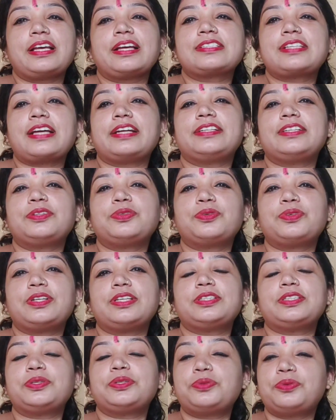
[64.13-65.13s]
एक्साइटेड हो रही
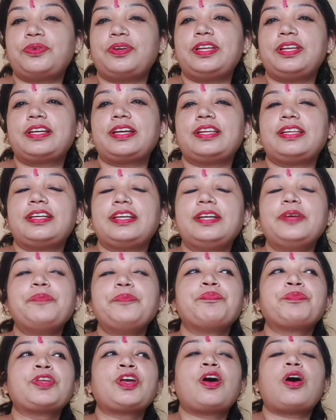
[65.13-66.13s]
थी खोलने के लिए
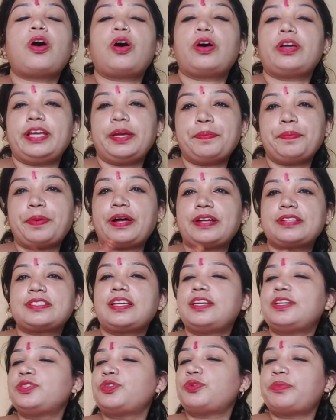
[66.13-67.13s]
और एक
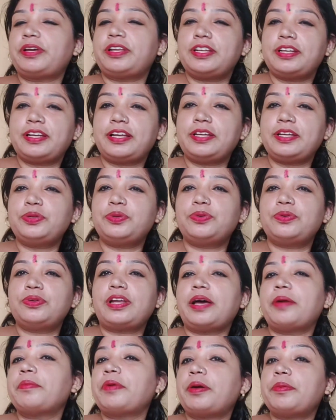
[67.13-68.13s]
पार्सल है जो मैंने नहीं खोला
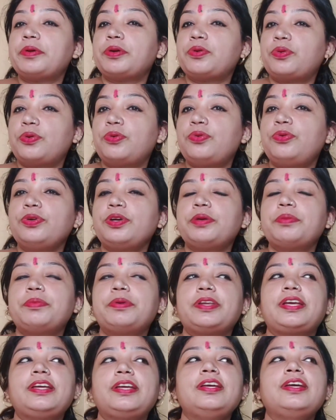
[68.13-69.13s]
है मैं अभी खोलूँगी भी
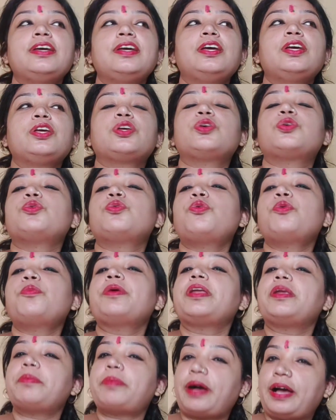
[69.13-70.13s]
नहीं क्योंकि वो
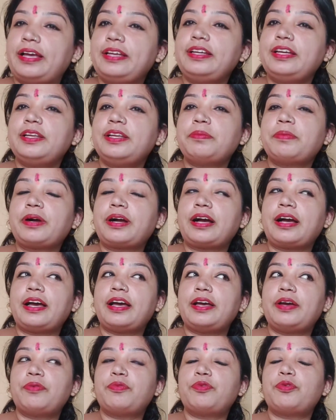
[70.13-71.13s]
मैंने भाई के लिए मंगाया
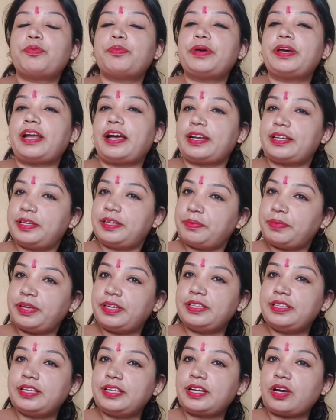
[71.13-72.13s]
है वो मैं राखी में
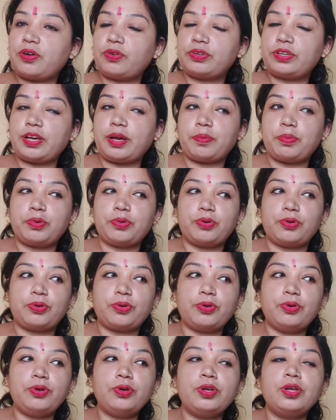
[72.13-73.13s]
ही दिखाऊँगी आप लोगों
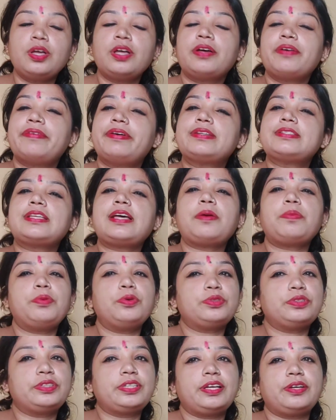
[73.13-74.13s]
को वैसे आप
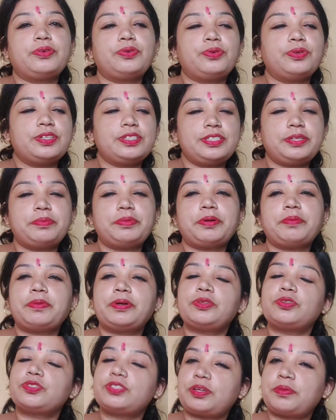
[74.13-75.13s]
लोग देखोगे जब डब्बा
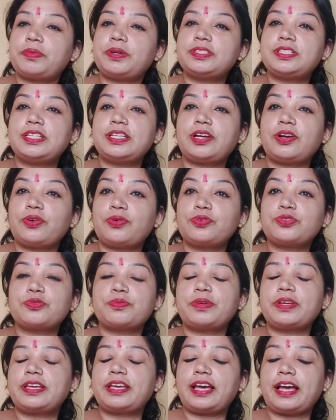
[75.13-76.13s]
तो समझ ही जाओगे कि
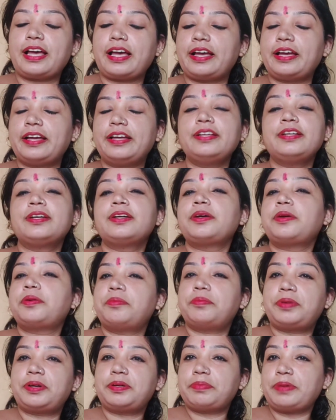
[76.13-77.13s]
उसमें क्या है
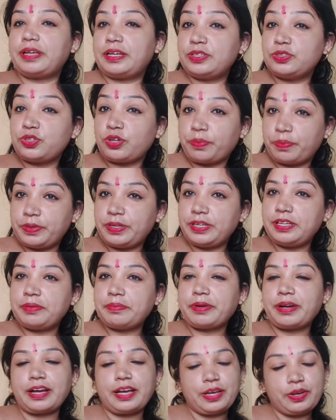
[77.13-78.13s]
बट मैंने जो अपने लिए
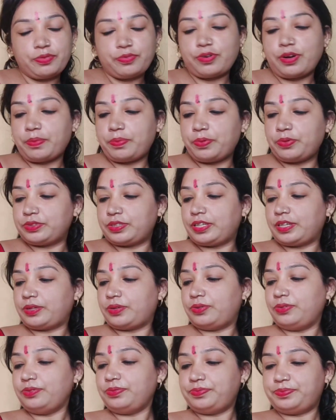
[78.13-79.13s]
मंगाया है वो आप लोग देख
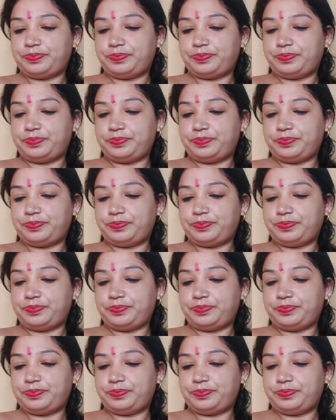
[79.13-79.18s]
लो